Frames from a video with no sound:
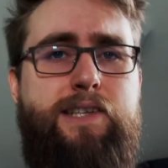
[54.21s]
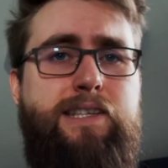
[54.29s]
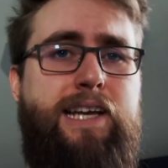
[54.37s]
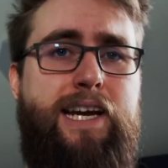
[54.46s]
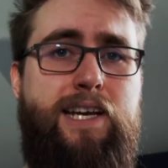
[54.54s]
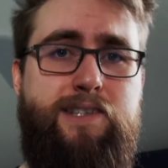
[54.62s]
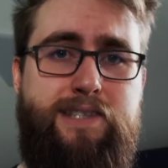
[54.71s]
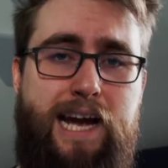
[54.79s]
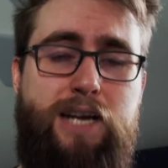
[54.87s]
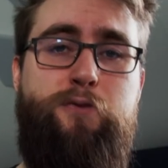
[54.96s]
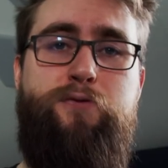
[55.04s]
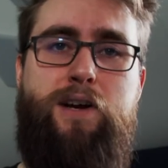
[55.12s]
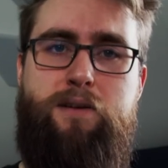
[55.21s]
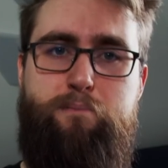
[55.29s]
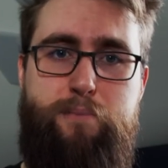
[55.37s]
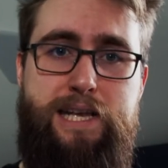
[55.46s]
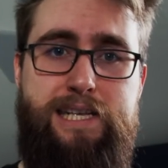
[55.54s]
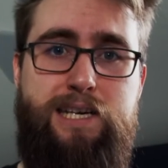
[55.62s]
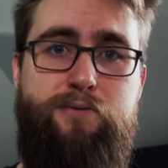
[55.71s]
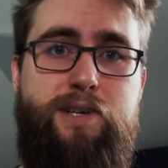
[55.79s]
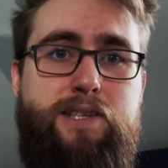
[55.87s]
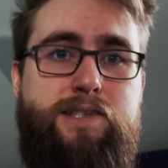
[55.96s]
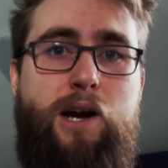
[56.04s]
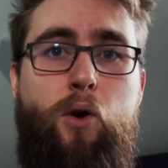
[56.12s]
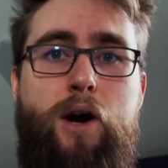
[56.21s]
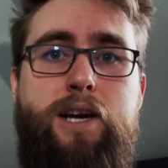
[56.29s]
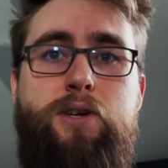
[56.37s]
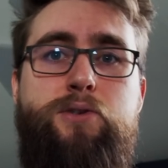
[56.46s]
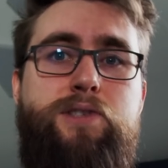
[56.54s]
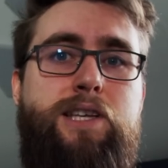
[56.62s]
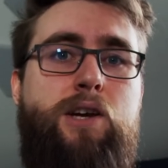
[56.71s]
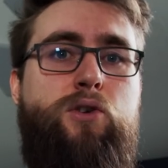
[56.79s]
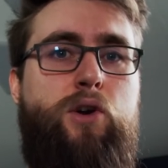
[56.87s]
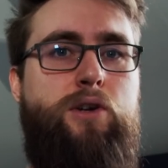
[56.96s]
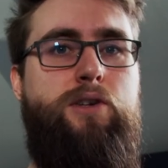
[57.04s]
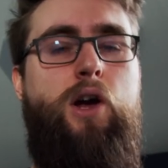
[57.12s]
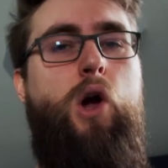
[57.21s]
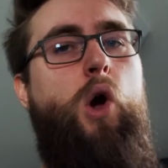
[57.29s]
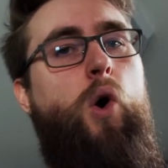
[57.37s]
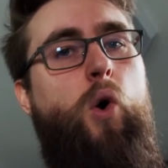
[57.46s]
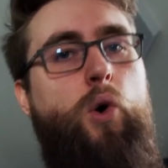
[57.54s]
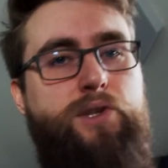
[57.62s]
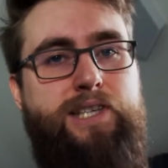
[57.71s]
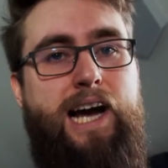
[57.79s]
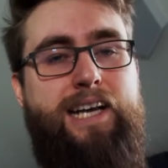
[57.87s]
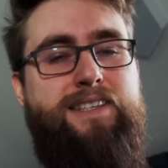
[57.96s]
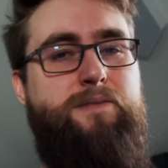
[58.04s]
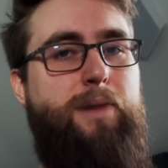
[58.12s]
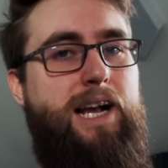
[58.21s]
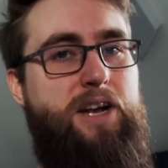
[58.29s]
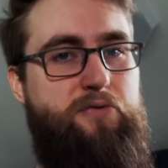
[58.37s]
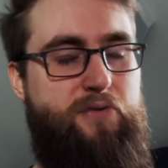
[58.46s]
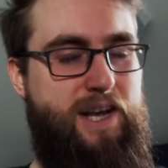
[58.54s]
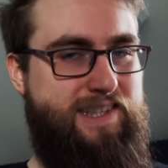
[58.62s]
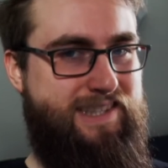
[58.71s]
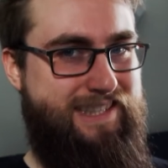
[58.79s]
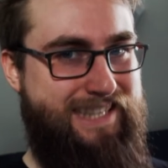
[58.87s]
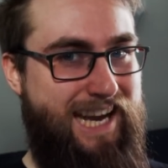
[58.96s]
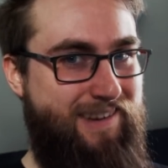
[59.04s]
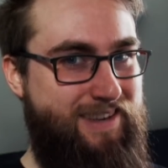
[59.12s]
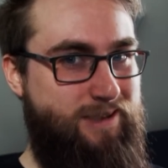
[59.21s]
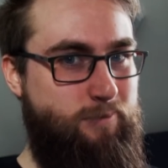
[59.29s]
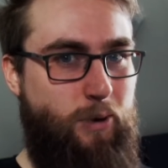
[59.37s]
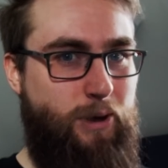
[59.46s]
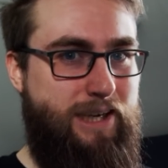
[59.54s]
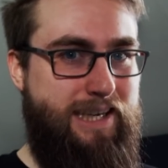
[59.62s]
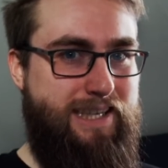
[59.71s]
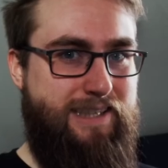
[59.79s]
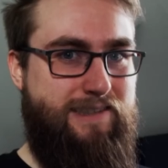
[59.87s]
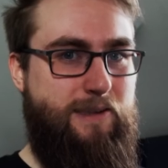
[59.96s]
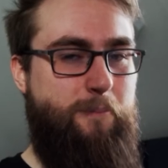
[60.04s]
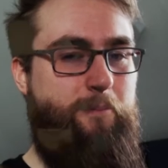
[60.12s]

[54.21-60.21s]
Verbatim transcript: sind da erst der Anfang. Bilder wird es auch analysieren können und ratet mal, was damit möglich ist.